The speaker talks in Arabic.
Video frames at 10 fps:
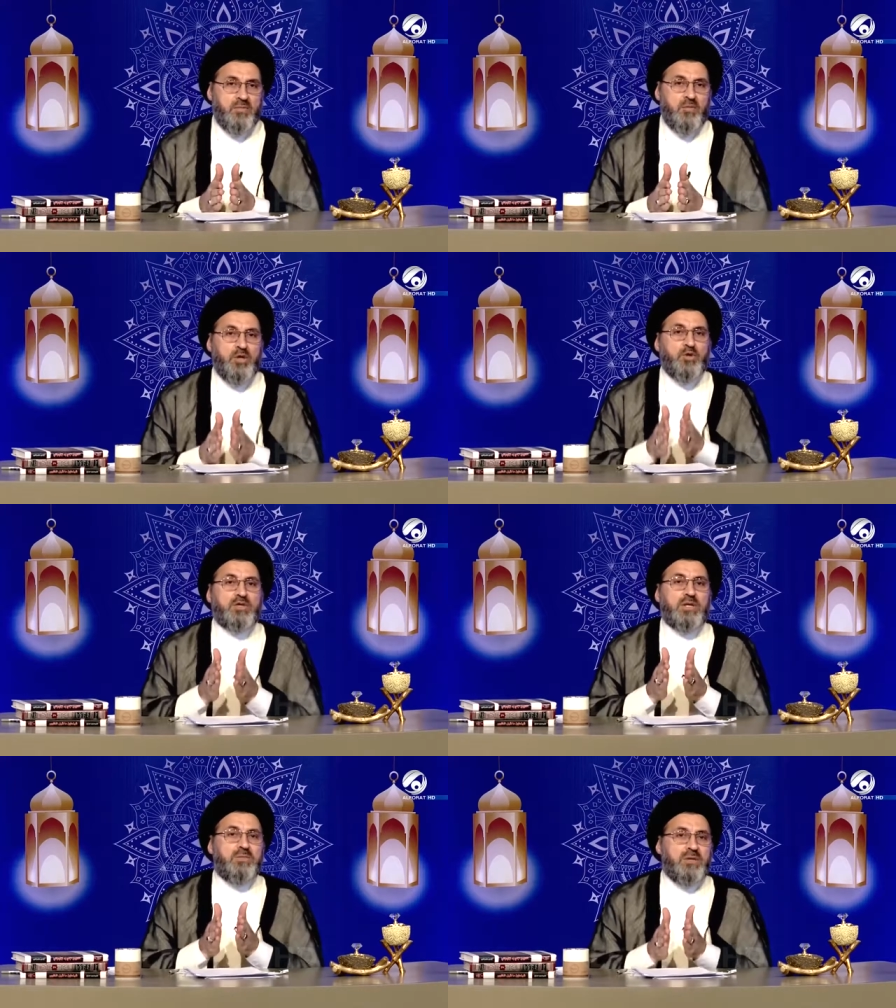
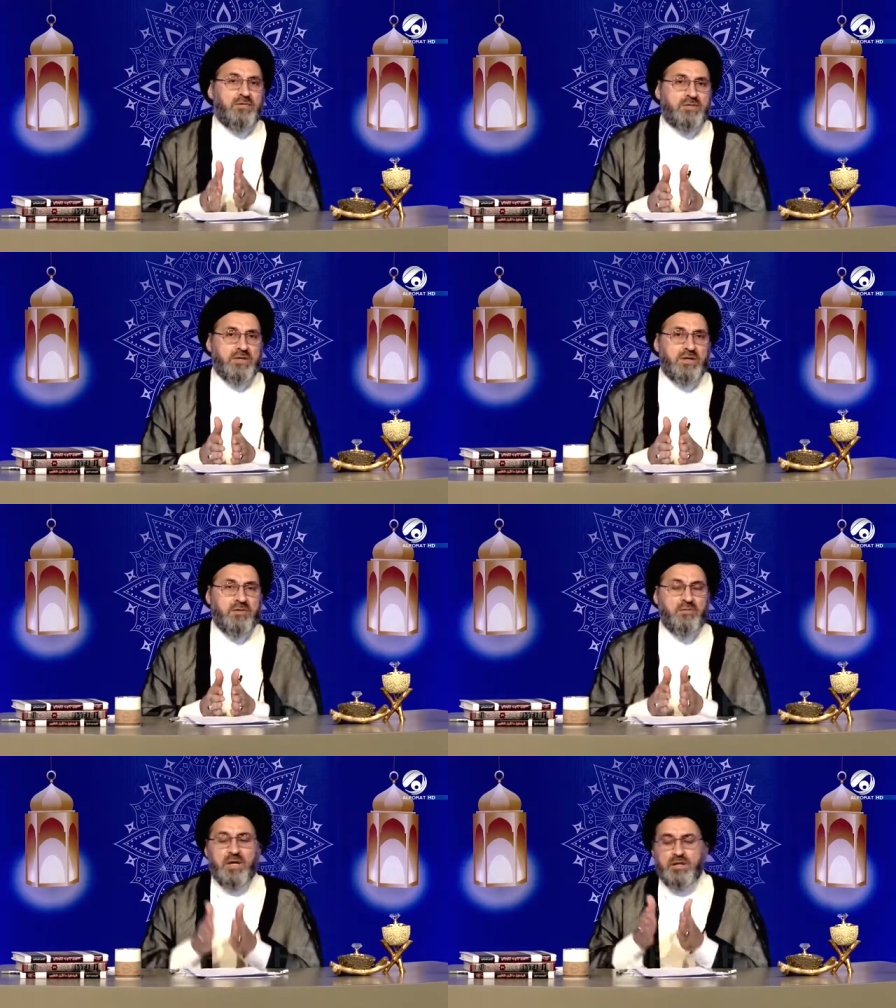ويتعب نفسه
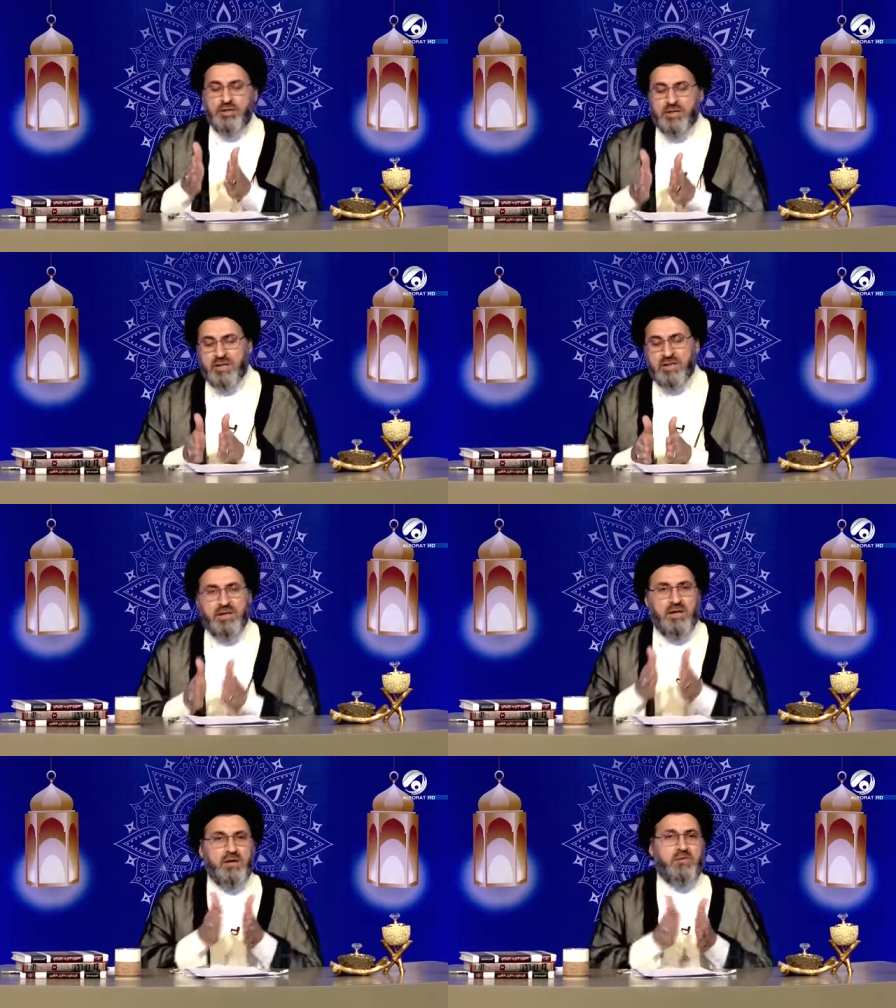من
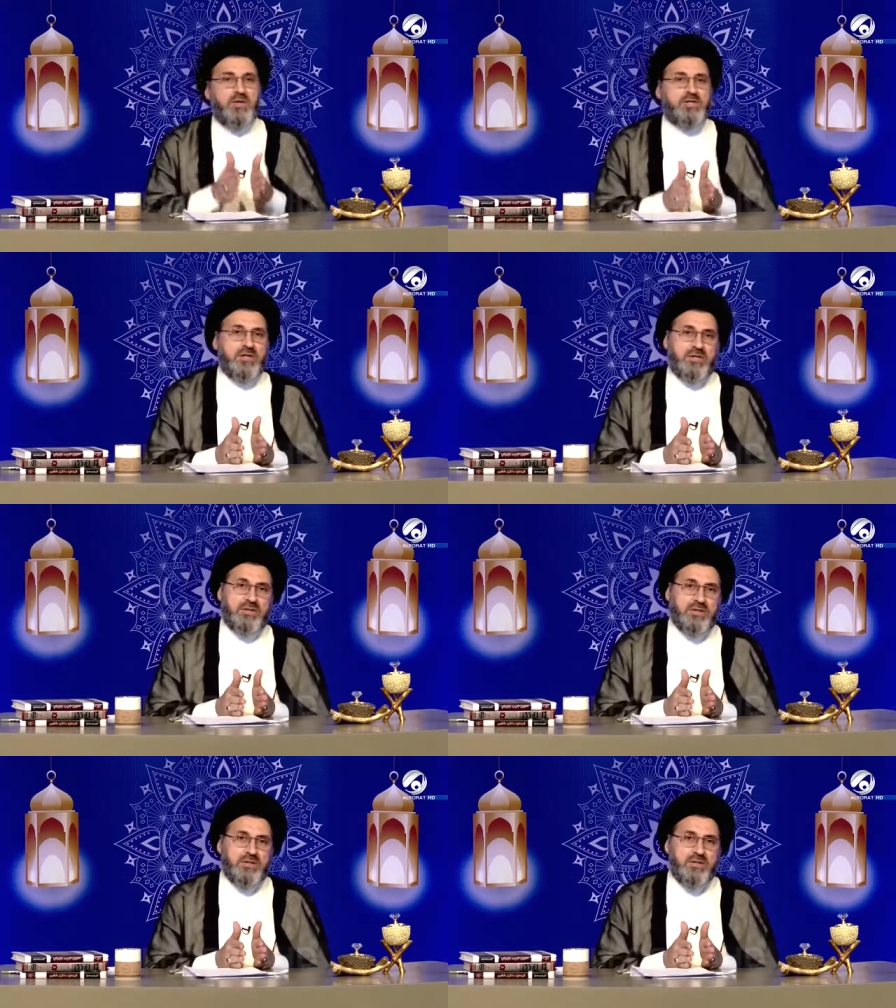جد وجد
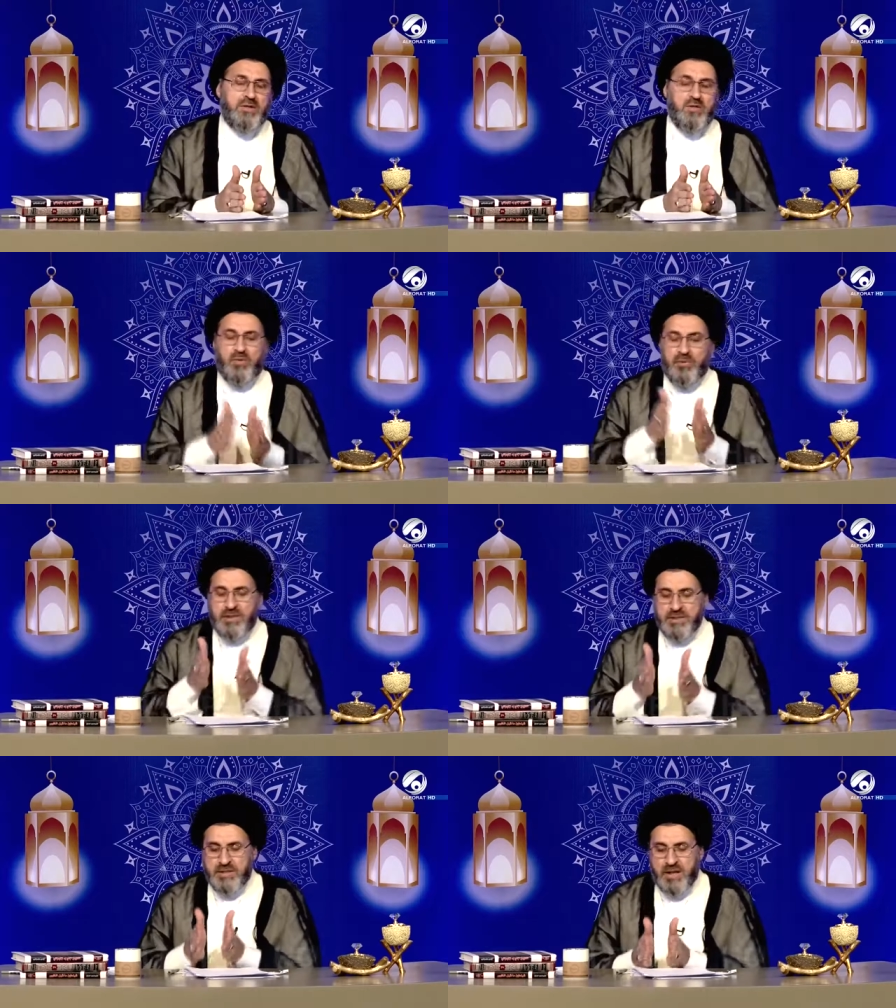
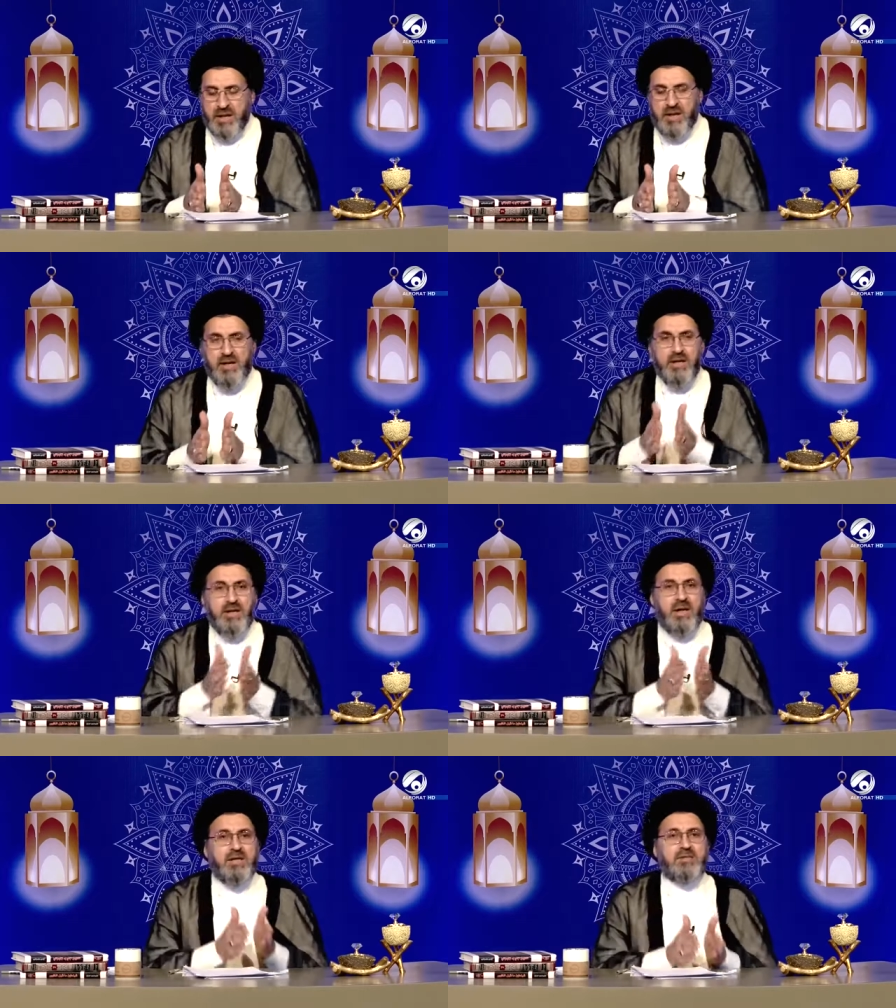ومن زرع
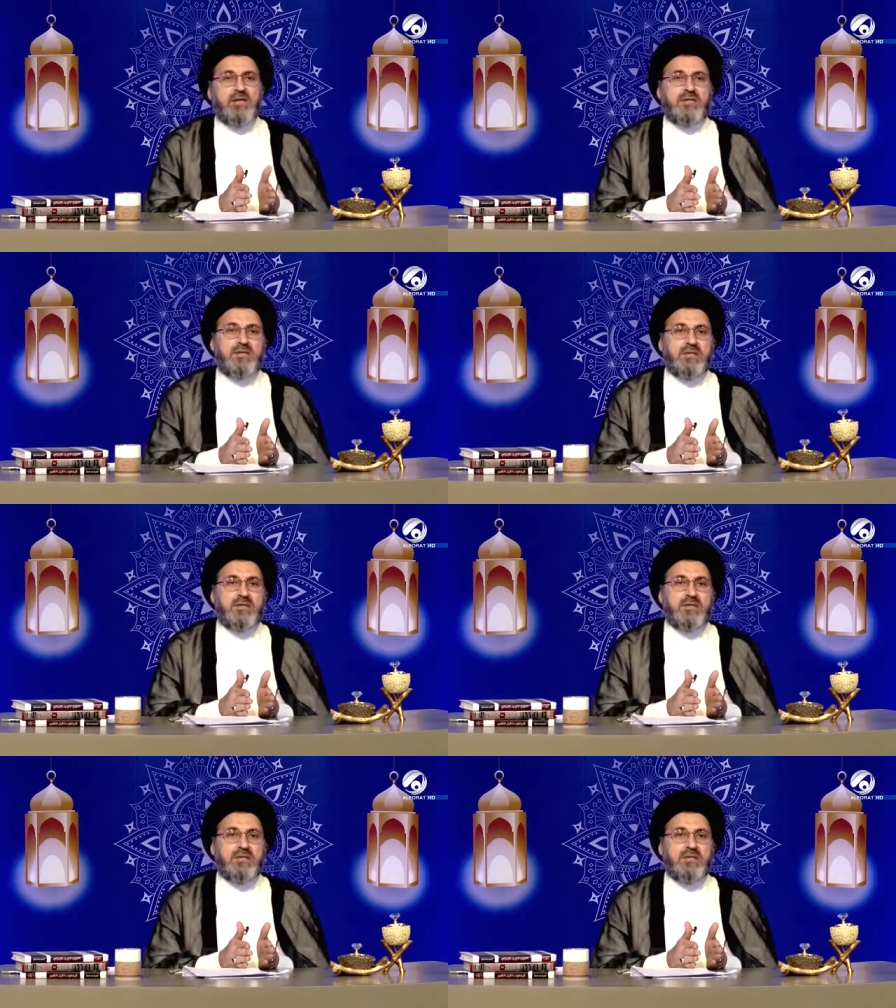حصد